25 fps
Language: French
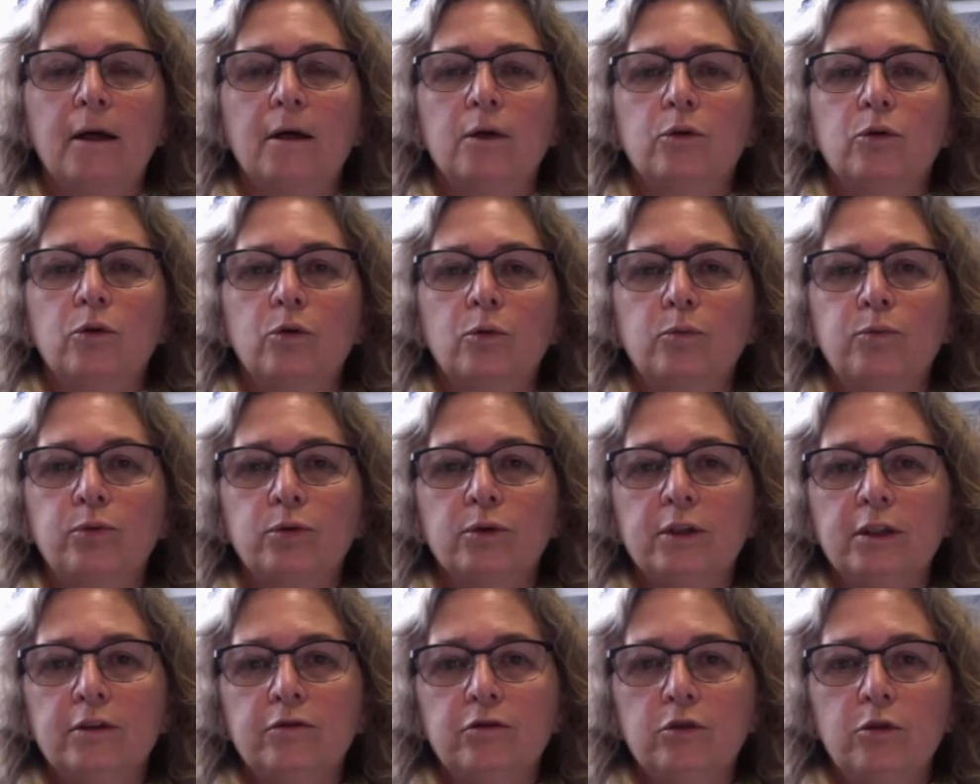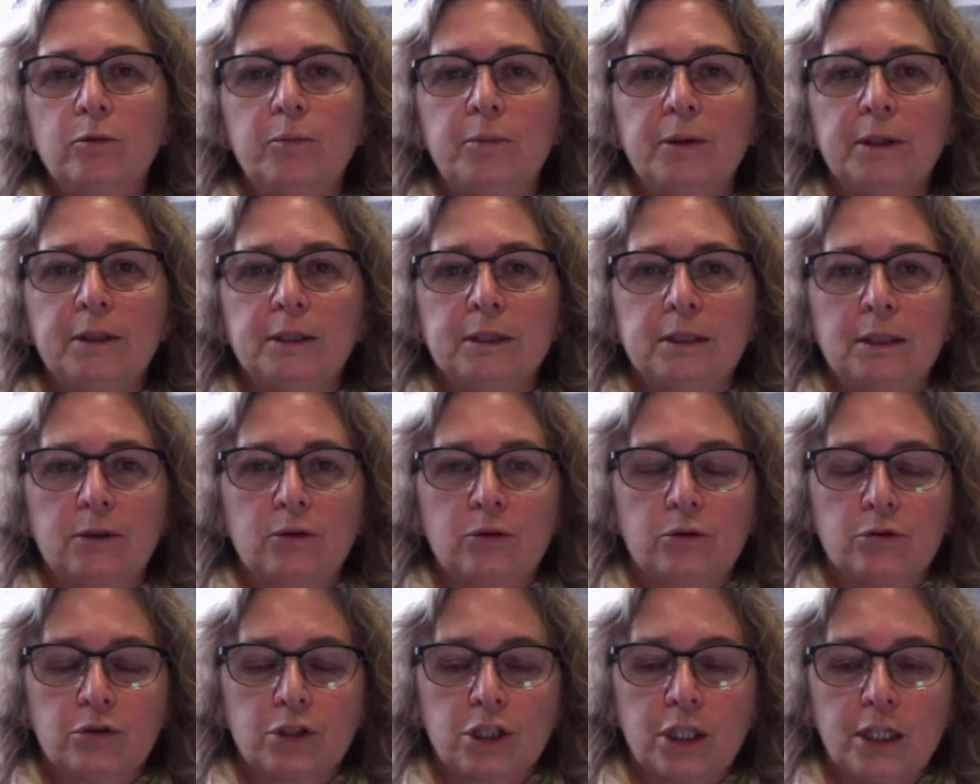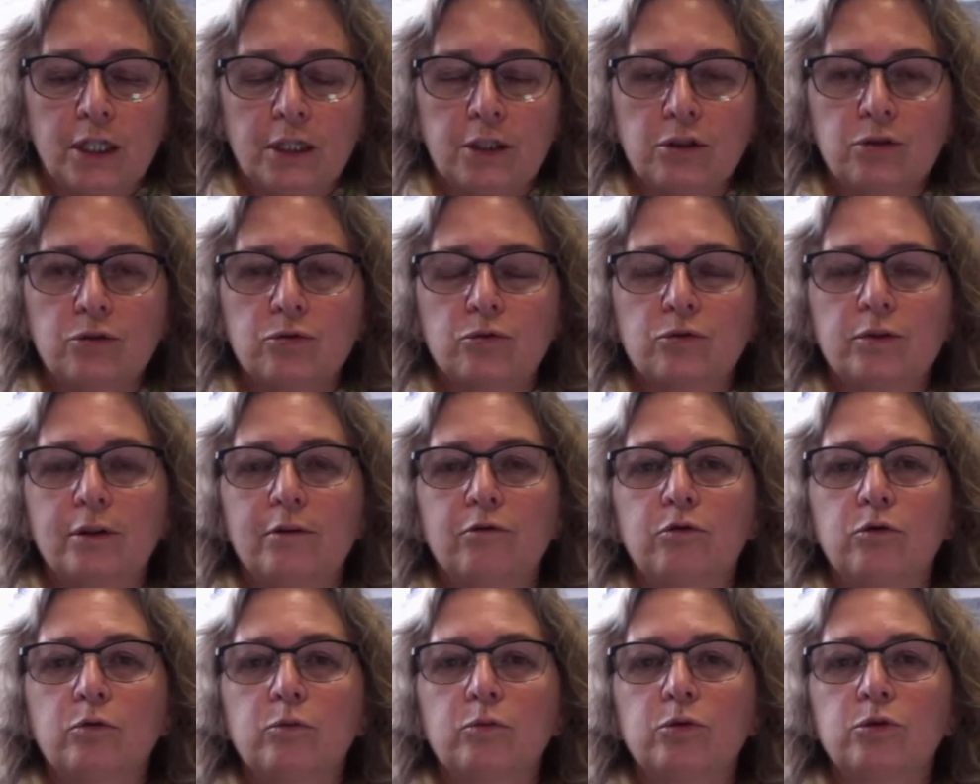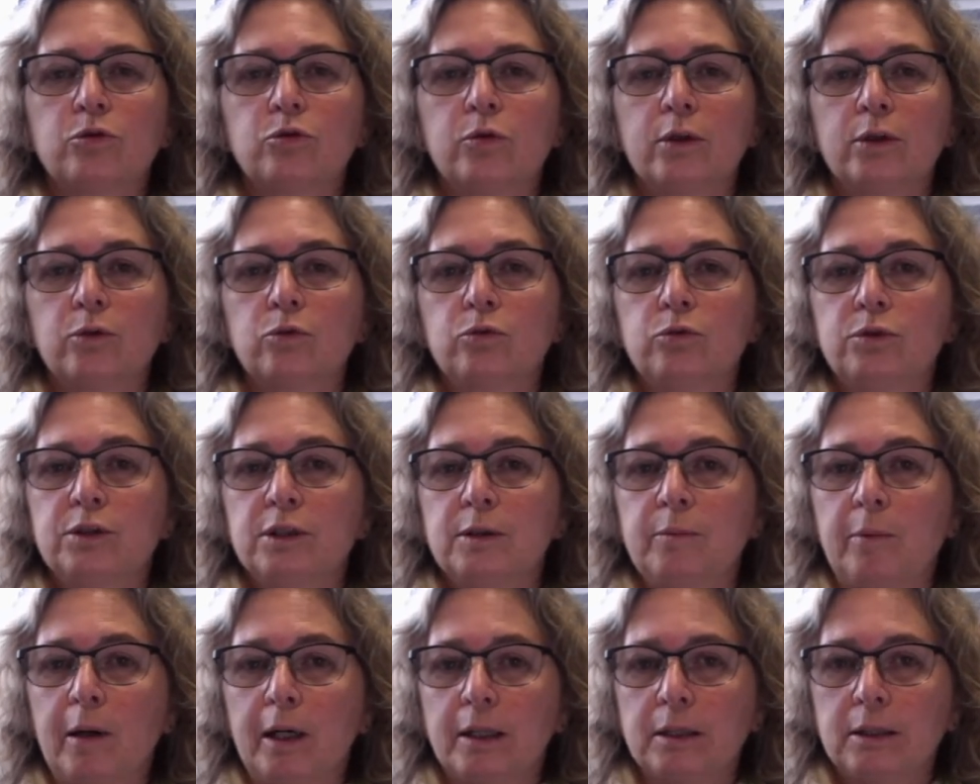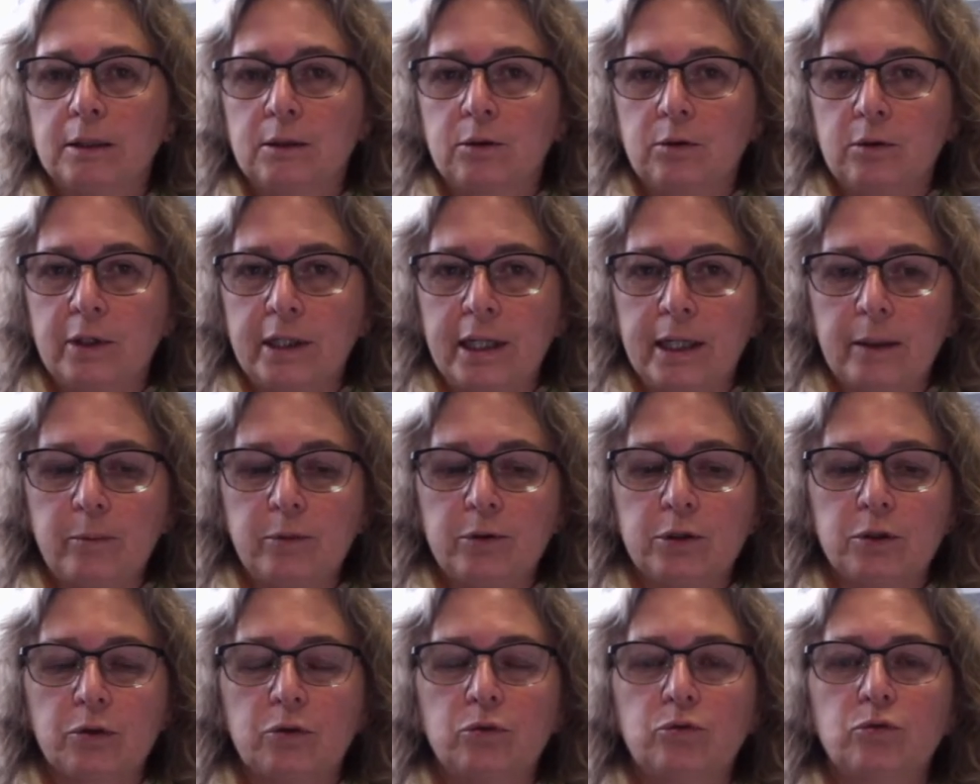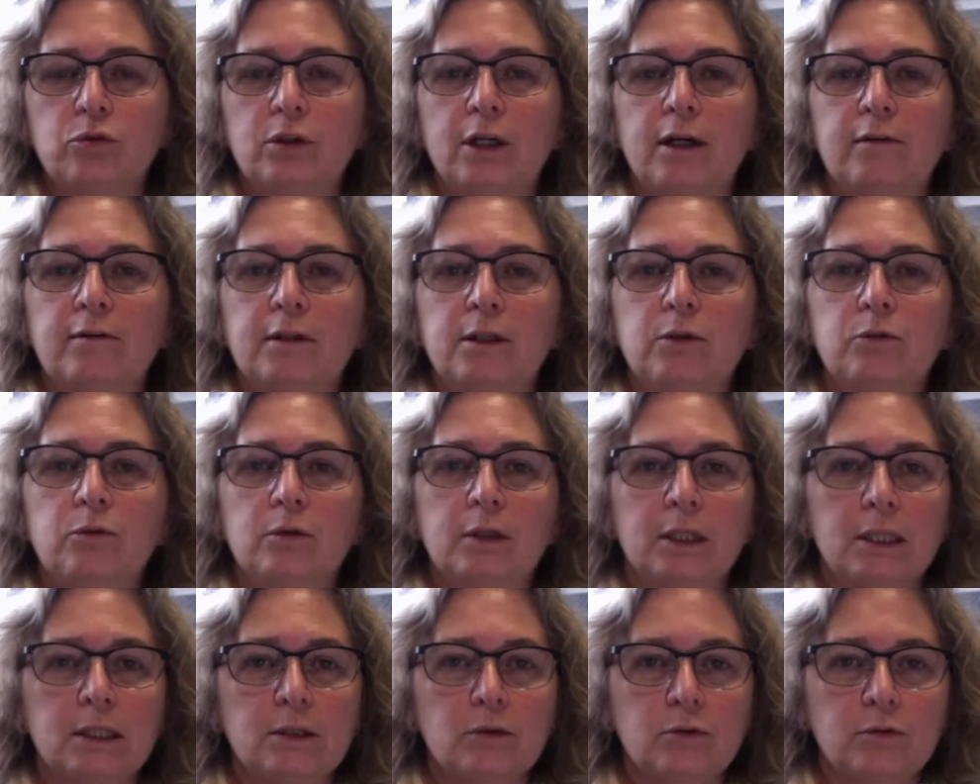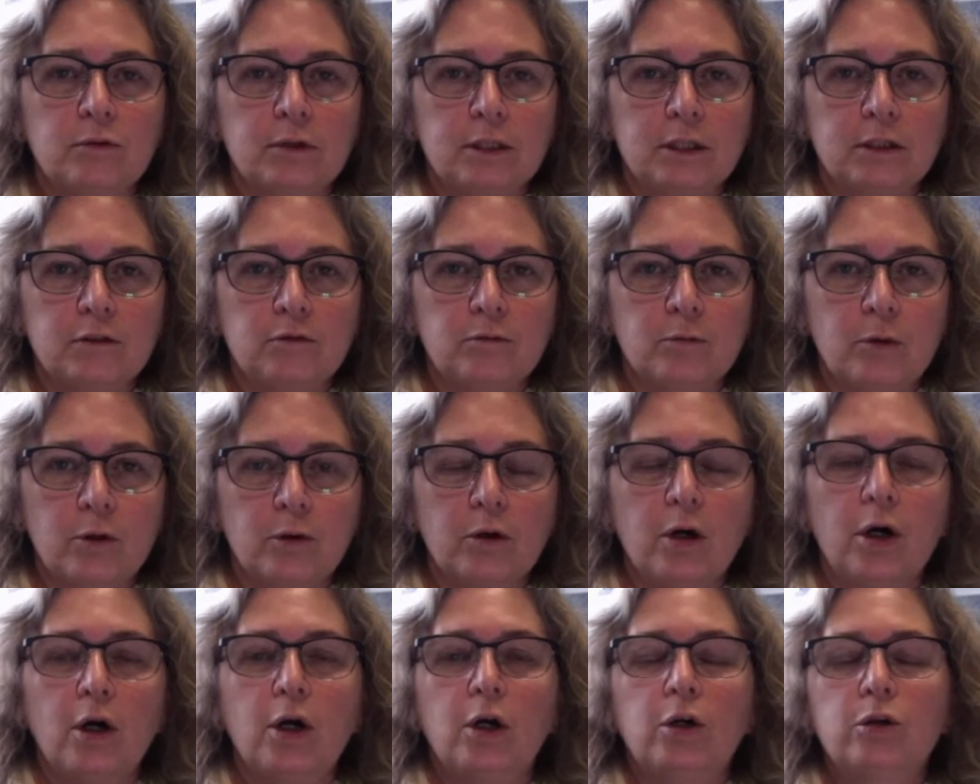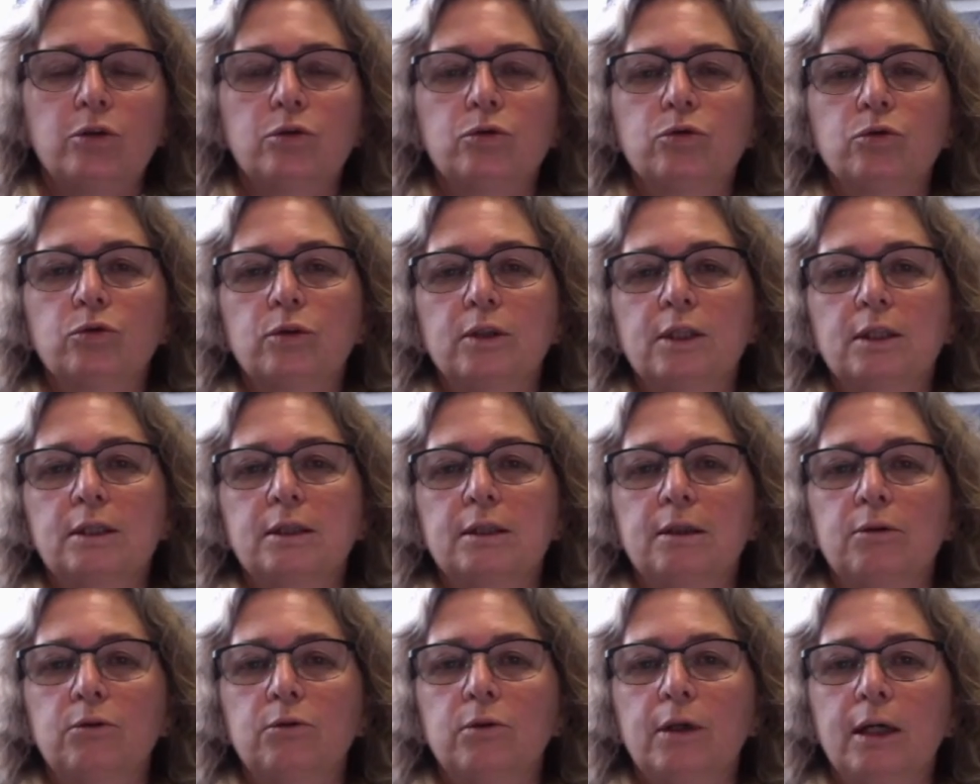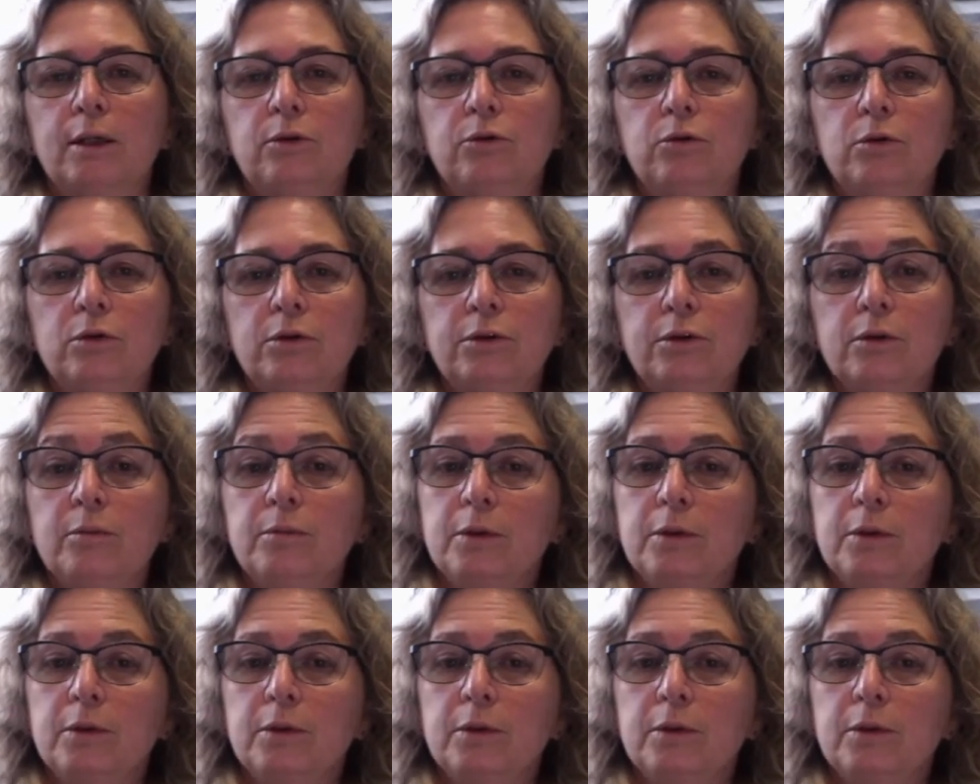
Donc pour développer cette recherche, nous avons besoin d'outils particuliers puisque nous travaillons exclusivement sur des cellules adultes,